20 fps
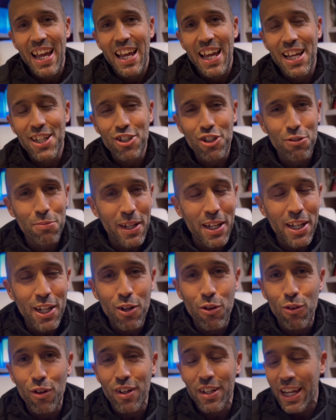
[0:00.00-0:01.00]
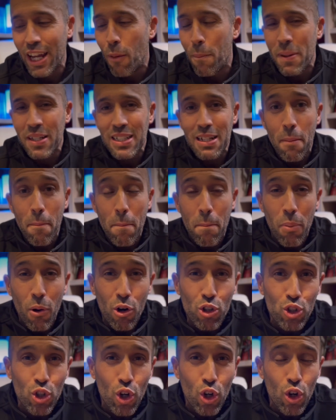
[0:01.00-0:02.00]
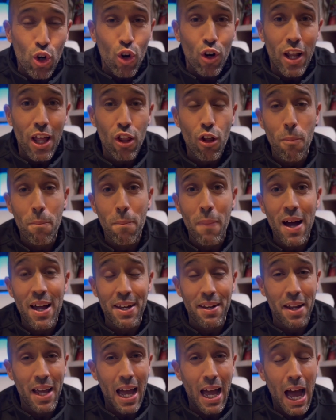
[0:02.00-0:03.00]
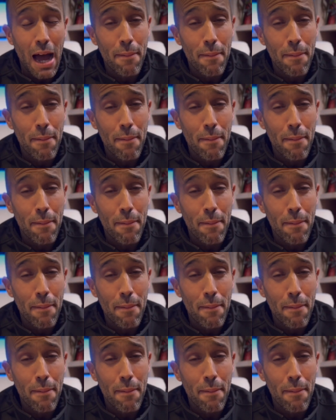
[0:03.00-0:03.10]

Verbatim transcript: Esos vehículos que lo pasan por todos los lados van